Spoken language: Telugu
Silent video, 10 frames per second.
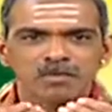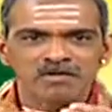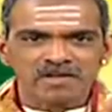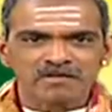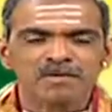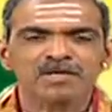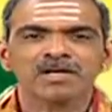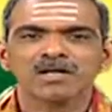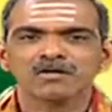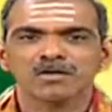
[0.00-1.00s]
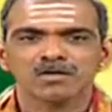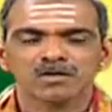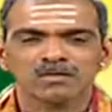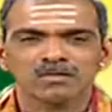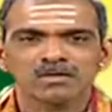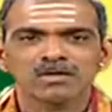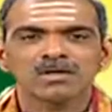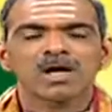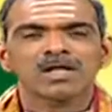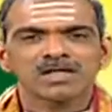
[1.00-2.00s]
ప్రవేశపెట్టడానికి పెడుతున్నాం
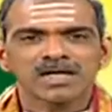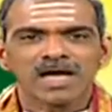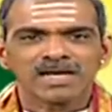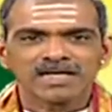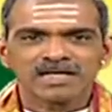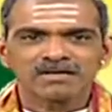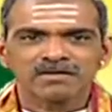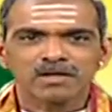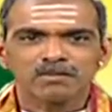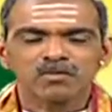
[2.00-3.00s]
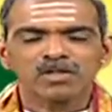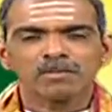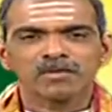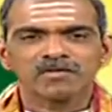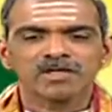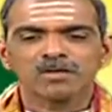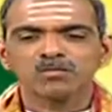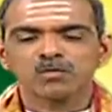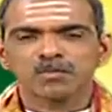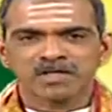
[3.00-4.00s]
అందుకే ఆలయాలకు వెళ్ళినప్పుడు తప్పనిసరిగా
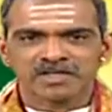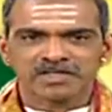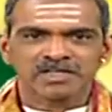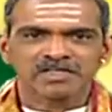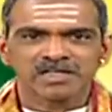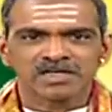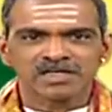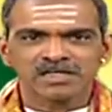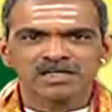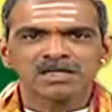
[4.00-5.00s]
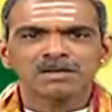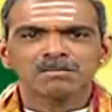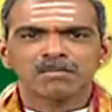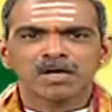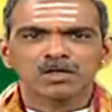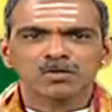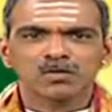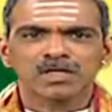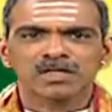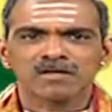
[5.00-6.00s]
ముందు ప్రదక్షిణ చేయాలి భక్తితో
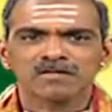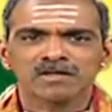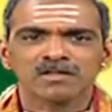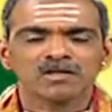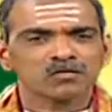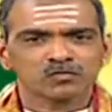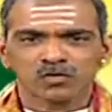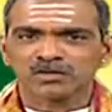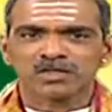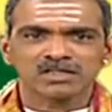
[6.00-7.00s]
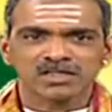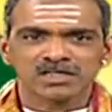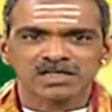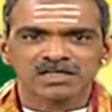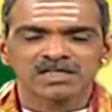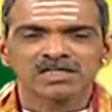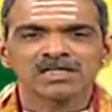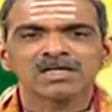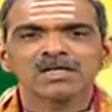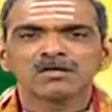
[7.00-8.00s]
యథాశక్తిగా స్తోత్రం చేయాలి
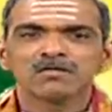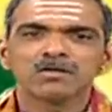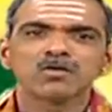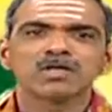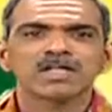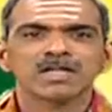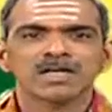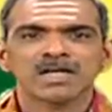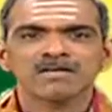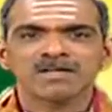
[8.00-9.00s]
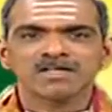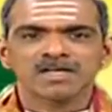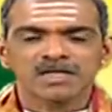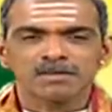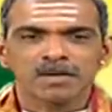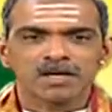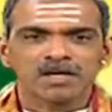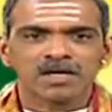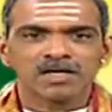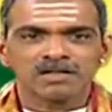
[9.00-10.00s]
వీలుంటే ఏదైనా నైవేద్యానికి ఫలం
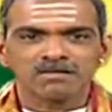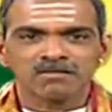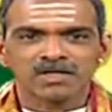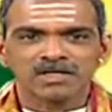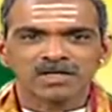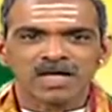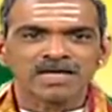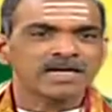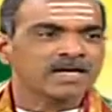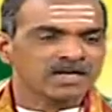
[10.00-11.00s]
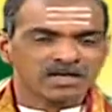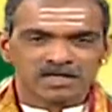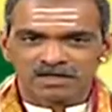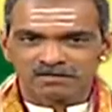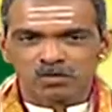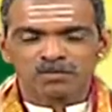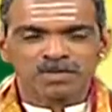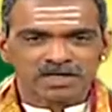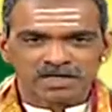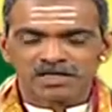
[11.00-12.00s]
లాంటిది ఇవ్వాలి నారికేళం లాంటివి
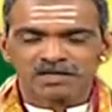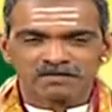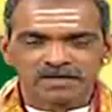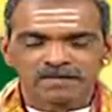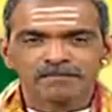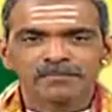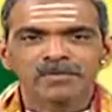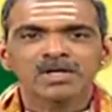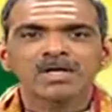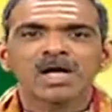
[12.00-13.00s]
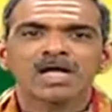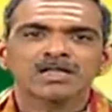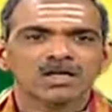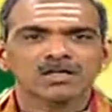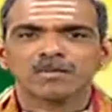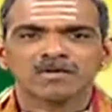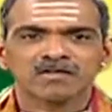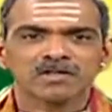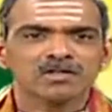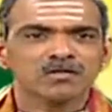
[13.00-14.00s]
కొబ్బరికాయ లాంటివి ఆ తర్వాత
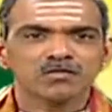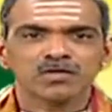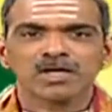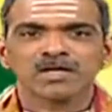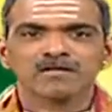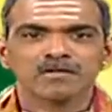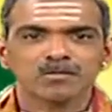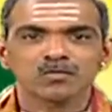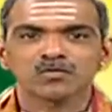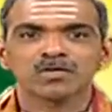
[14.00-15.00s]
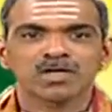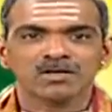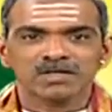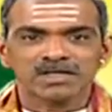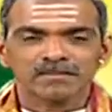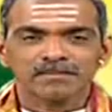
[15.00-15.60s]
ప్రసాదం తీసుకుని అక్కడ కాసేపు కూర్చుని రావాలి